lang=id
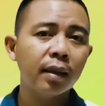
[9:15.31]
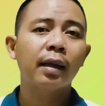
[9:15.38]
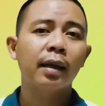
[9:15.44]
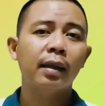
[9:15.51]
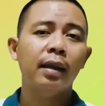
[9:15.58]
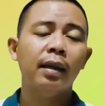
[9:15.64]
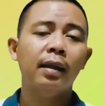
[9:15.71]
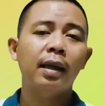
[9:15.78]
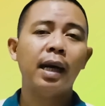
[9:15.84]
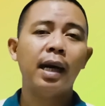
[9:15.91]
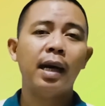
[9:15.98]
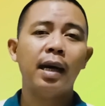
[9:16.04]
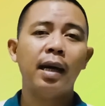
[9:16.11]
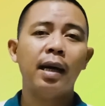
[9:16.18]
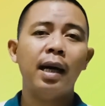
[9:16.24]

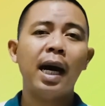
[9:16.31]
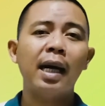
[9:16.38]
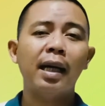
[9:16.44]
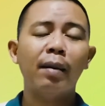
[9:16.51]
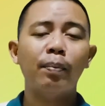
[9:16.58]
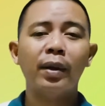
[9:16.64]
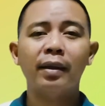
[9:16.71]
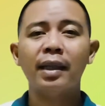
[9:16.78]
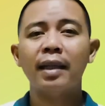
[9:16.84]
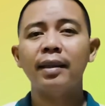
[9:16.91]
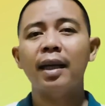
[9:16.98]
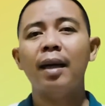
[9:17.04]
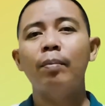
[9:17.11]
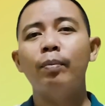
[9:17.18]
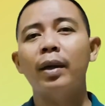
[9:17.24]
ketika ada
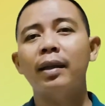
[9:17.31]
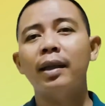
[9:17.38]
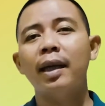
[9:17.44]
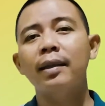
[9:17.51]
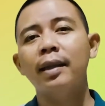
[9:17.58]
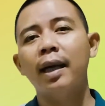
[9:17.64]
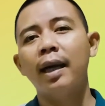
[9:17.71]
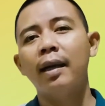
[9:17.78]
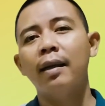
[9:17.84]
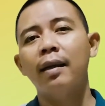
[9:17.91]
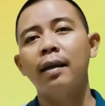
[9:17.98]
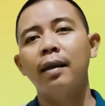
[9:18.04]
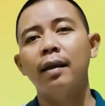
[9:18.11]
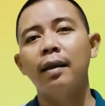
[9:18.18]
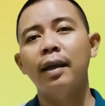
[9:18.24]

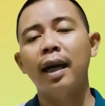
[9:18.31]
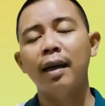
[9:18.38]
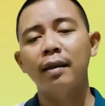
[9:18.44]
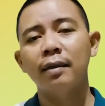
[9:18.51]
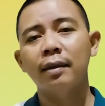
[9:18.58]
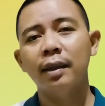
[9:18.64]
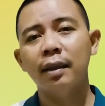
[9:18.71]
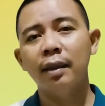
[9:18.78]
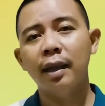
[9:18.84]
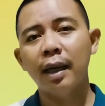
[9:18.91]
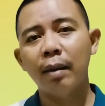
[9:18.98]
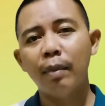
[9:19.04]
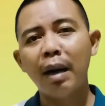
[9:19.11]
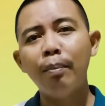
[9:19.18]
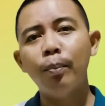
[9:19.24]
pertanyaan-pertanyaan yang
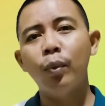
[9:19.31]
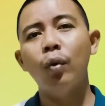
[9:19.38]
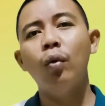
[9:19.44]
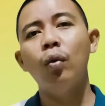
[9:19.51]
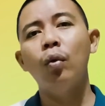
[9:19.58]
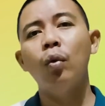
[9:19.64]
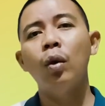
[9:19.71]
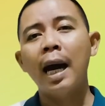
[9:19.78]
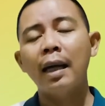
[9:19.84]
tidak mampu,